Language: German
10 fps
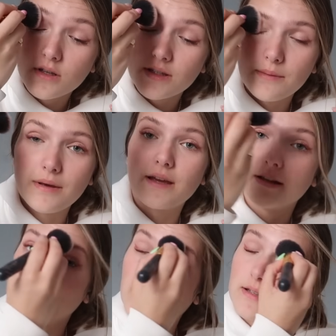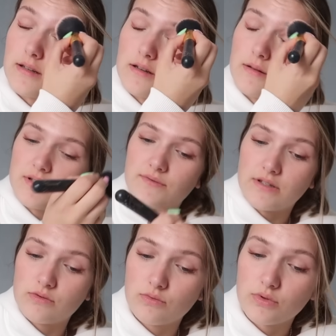Ich habe ja eigentlich eine Cutterin, aber es war
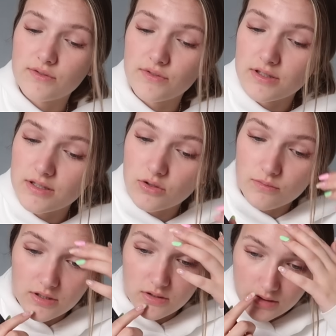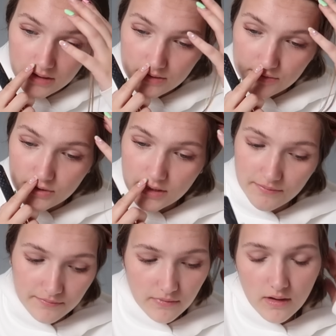zu kurzfristig, um den noch ihr zu schicken.